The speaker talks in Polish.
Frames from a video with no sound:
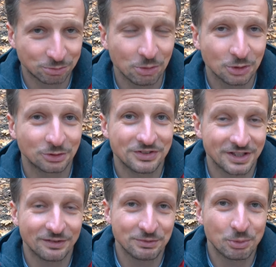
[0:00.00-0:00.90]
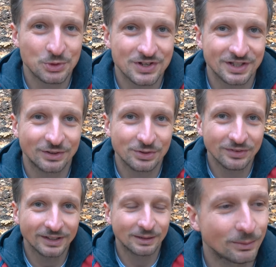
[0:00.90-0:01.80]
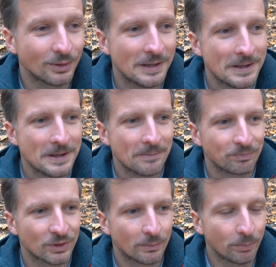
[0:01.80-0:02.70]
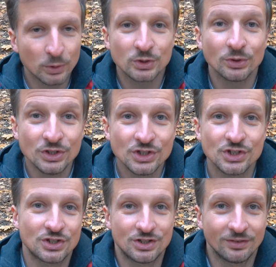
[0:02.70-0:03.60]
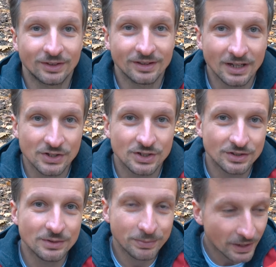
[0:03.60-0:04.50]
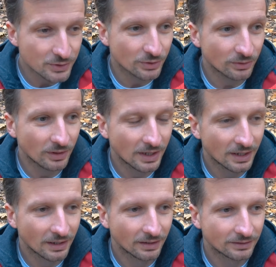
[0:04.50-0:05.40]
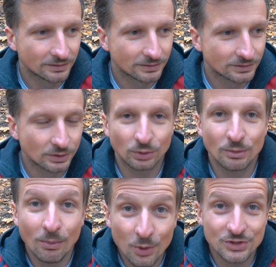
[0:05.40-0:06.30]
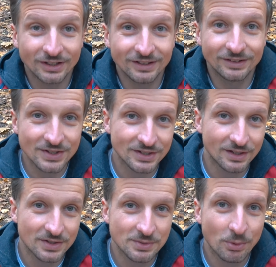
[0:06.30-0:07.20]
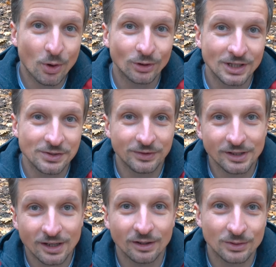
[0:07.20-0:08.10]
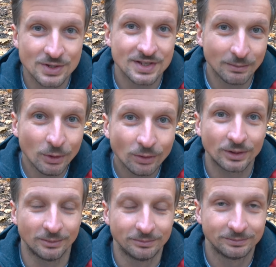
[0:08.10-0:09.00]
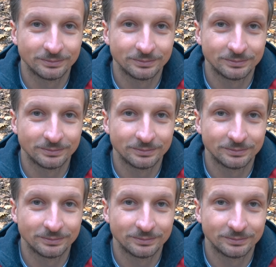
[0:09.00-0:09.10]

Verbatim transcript: z punktu widzenia współczesnego świata, bo po co iść 19 dni pieszo, skoro można ten dystans pokonać w kilka godzin samochodem?